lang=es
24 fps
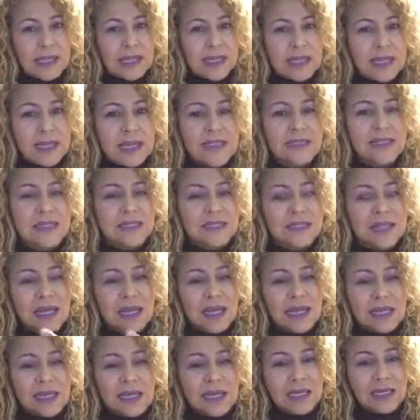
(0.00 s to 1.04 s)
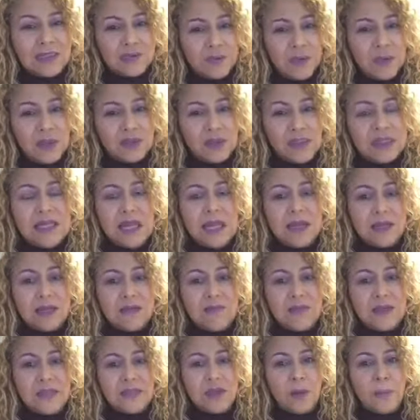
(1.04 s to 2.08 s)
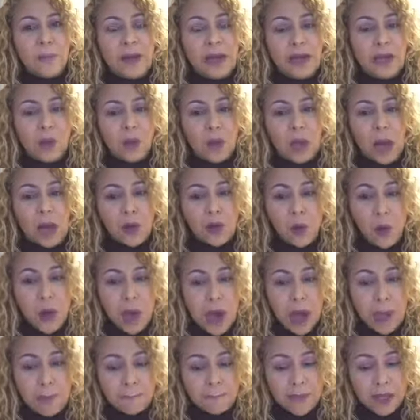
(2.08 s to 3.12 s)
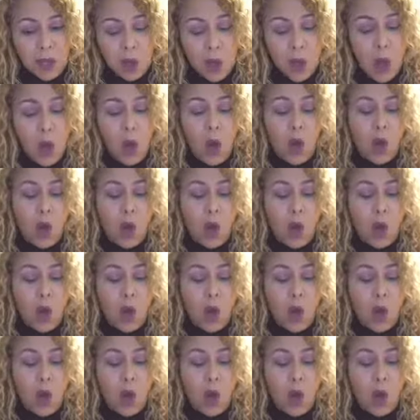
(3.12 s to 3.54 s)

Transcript: que sí se requiere esfuerzo y sacrificio para lograr un cambio